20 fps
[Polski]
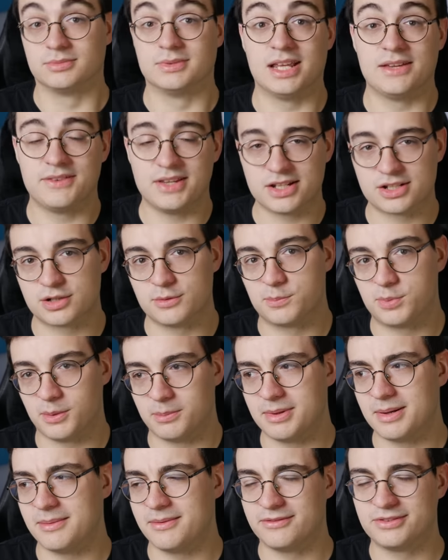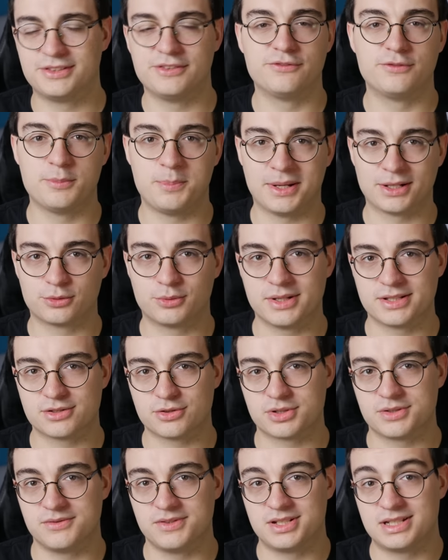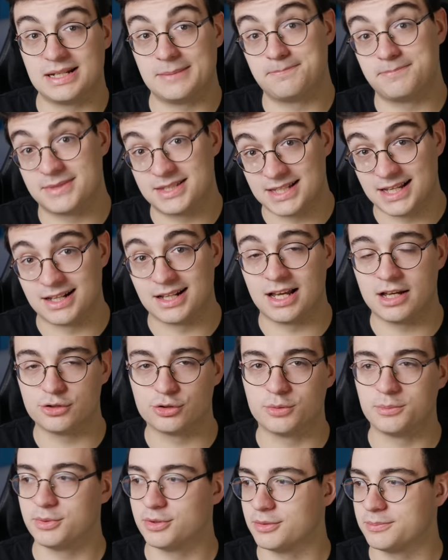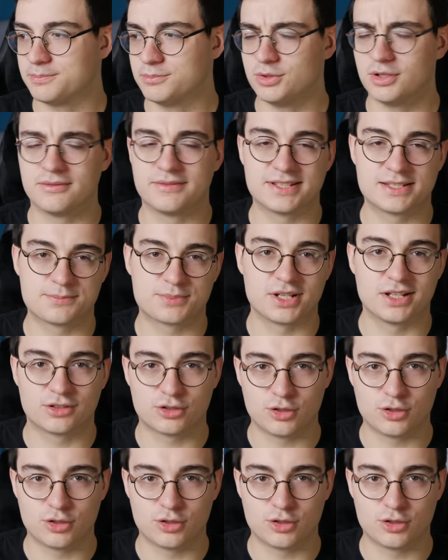Największym problemem w tym wypadku jest oczywiście cena, no bo nowy sprzęt